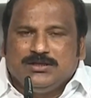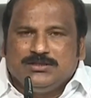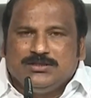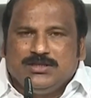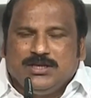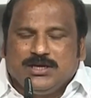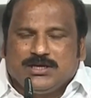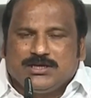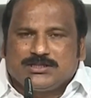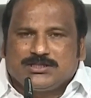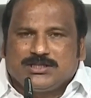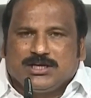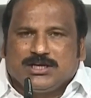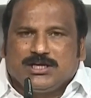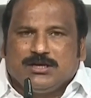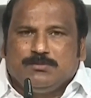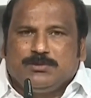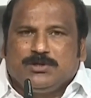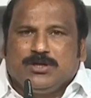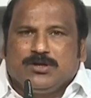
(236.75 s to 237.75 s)
శ్రీకృష్ణ
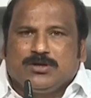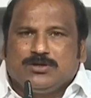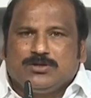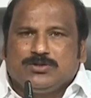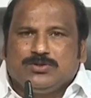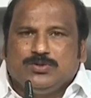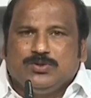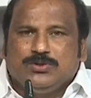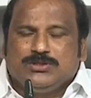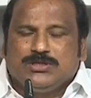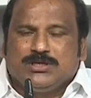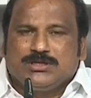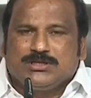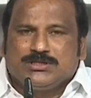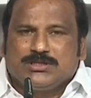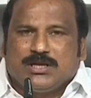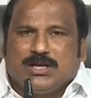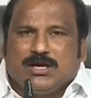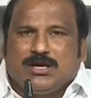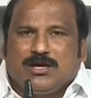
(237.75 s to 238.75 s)
కమిటీ యొక్క సూచన
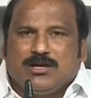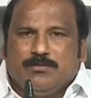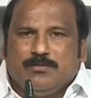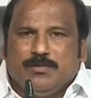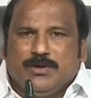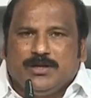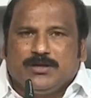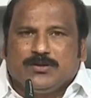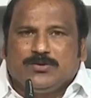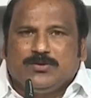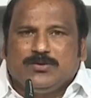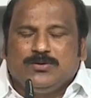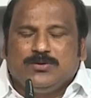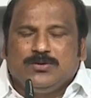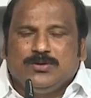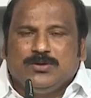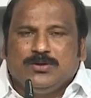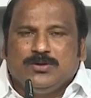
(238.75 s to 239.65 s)
సలహాల మేరకు